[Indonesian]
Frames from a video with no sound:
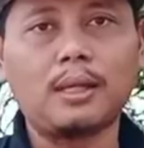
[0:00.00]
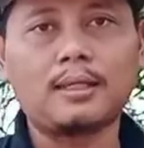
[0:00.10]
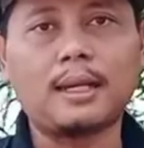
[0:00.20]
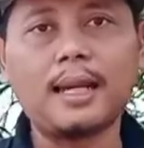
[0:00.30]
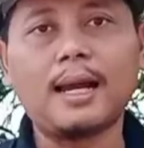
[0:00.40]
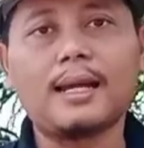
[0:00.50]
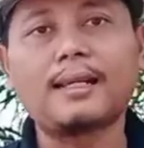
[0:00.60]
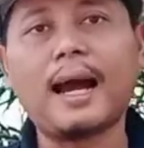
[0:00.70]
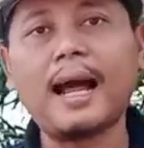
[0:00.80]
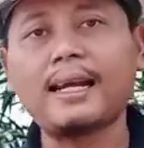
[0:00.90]
Jadinya
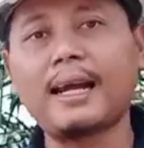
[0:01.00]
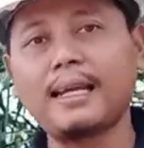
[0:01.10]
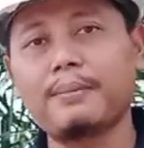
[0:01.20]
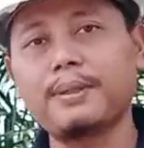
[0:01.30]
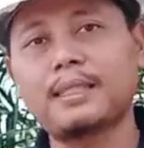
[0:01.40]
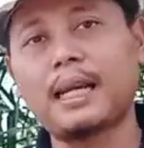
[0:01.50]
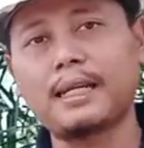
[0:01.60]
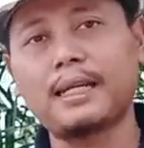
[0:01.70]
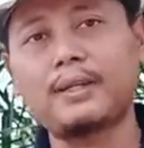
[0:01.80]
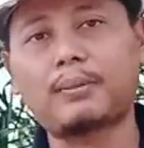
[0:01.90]
nggak ada yang bisa
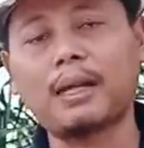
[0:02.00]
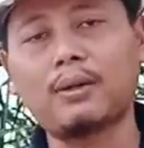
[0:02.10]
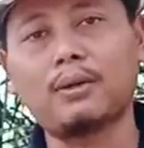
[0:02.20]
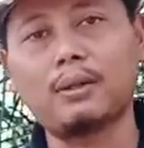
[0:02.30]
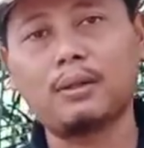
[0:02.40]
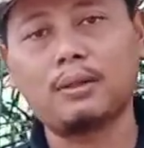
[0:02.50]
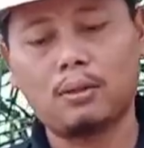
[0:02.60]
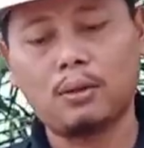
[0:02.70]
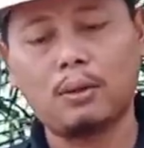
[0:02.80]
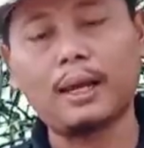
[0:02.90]
dihidupkan
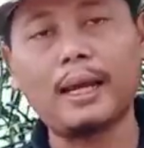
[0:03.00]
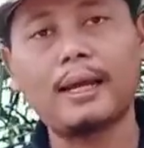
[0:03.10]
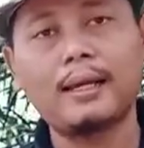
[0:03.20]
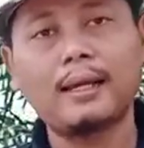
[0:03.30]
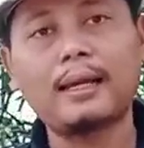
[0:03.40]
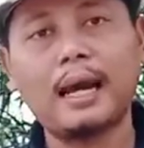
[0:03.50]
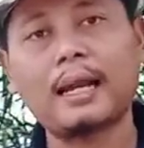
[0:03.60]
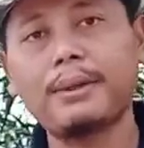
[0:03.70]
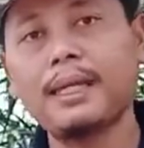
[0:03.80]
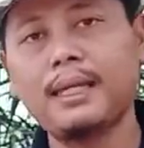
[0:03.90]
oleh
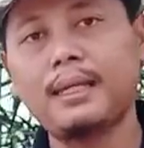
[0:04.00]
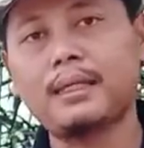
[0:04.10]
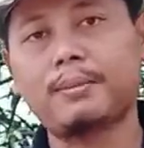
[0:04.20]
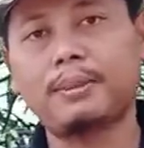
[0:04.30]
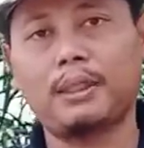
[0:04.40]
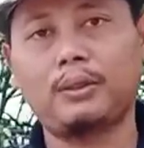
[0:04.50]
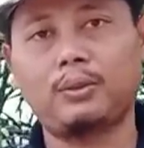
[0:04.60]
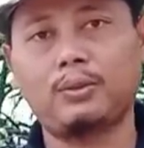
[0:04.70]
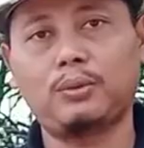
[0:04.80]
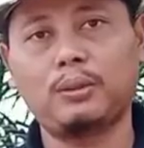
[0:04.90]
garam ini seperti
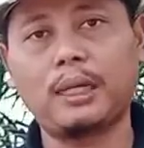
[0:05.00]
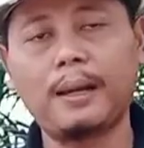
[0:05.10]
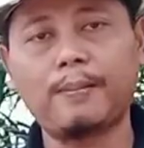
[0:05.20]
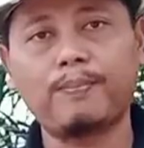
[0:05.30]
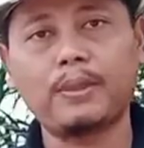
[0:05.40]
itu, ya.